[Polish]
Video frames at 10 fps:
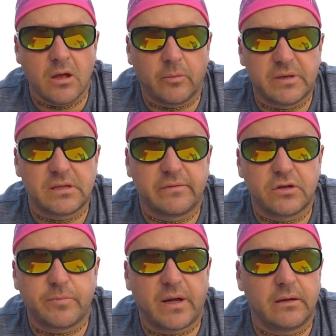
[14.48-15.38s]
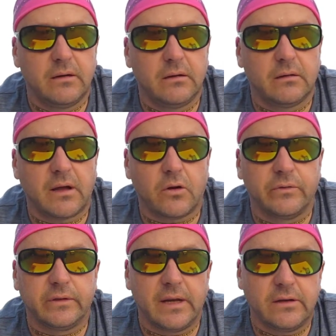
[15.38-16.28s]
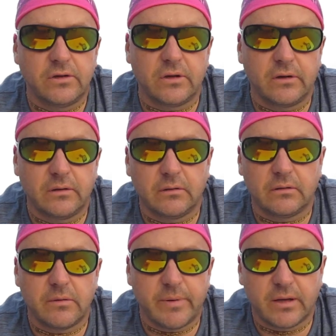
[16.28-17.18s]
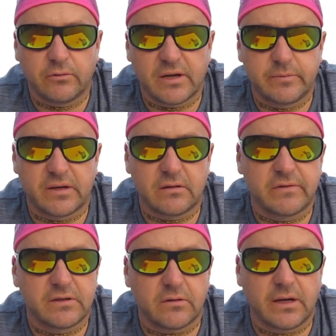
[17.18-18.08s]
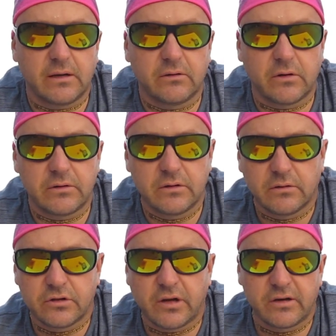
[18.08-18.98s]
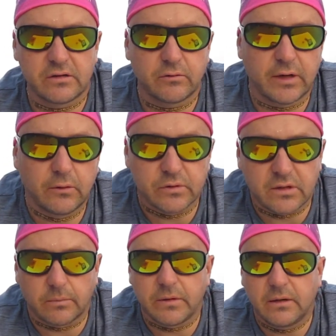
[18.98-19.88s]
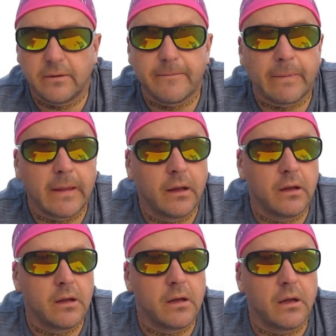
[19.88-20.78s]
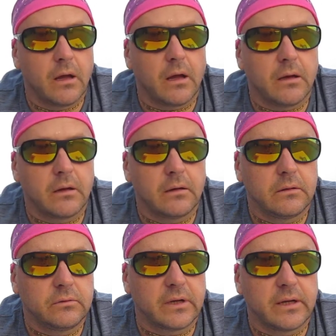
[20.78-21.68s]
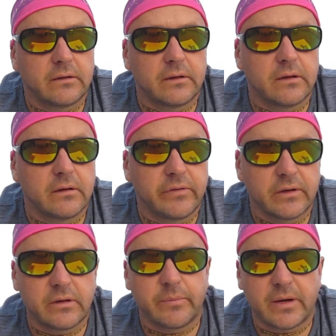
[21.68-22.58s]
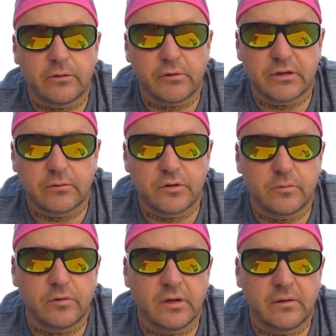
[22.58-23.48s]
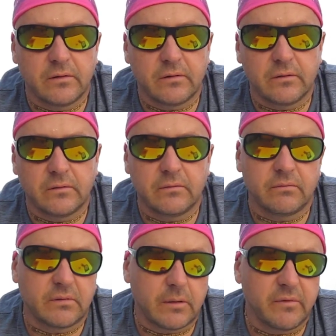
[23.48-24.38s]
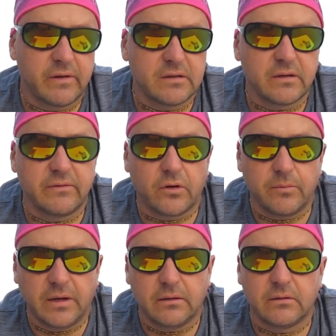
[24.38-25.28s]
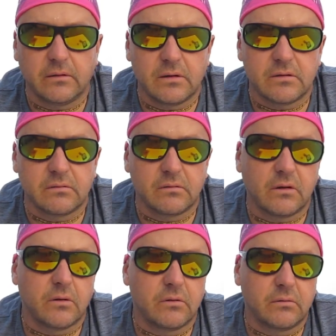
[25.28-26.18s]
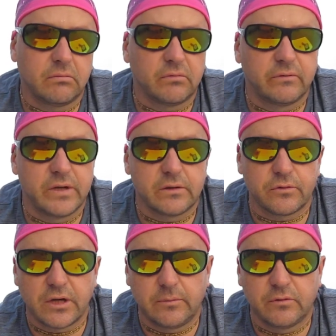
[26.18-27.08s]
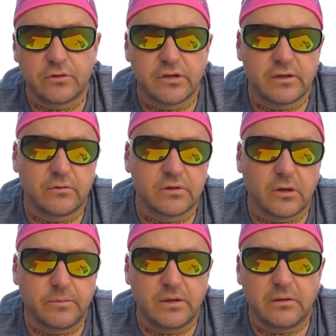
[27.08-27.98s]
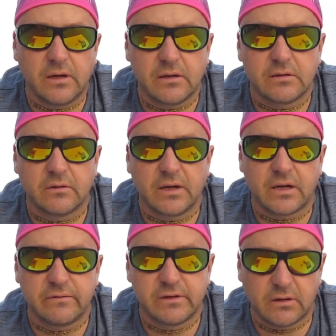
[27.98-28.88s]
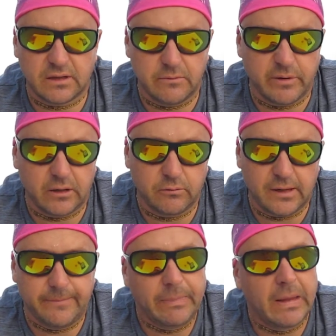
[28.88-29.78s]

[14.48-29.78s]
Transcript: Obecnie w Hiszpanii na kontynencie temperatura jest bardzo wysoka, dochodzi do 40 kilku stopni. E, tutaj na Teneryfie temperatura się utrzymuje e, tak mniej więcej w normie, jest około 27-30 stopni, nie jest to jakaś wysoka temperatura.